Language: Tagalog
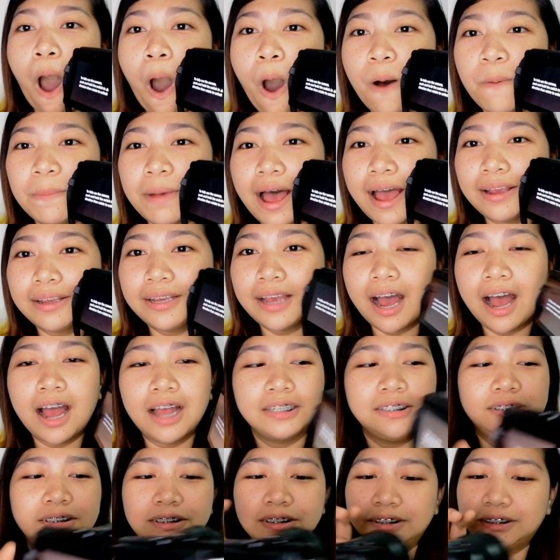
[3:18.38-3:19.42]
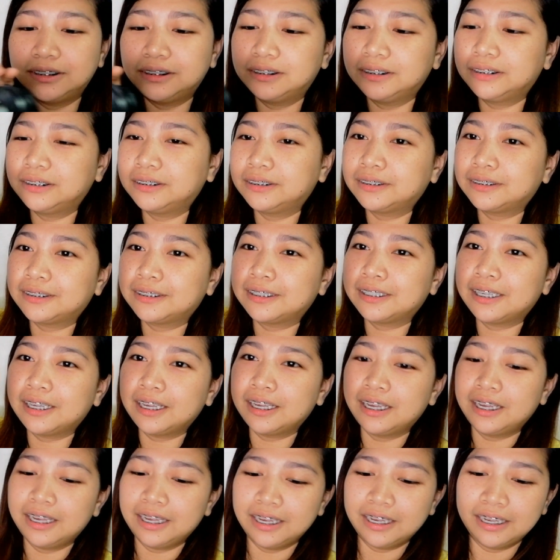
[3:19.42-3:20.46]
Oh my God.
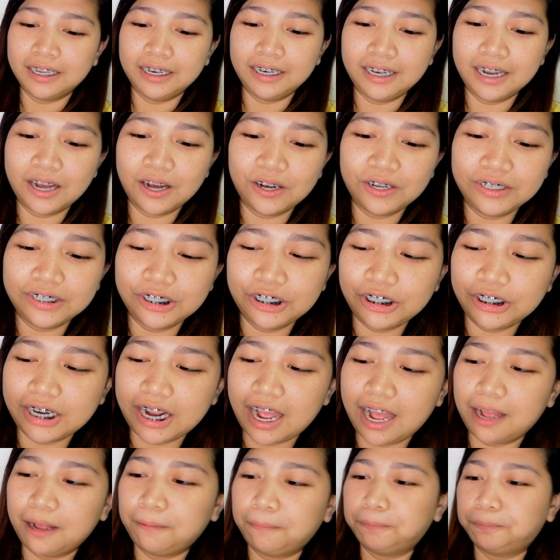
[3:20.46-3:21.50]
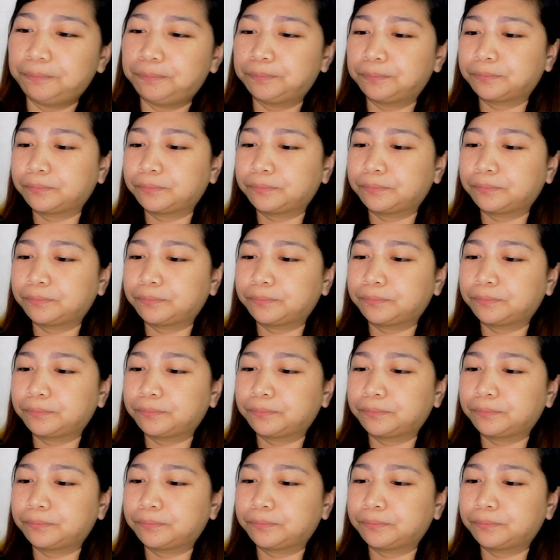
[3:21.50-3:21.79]
Na-on na siya.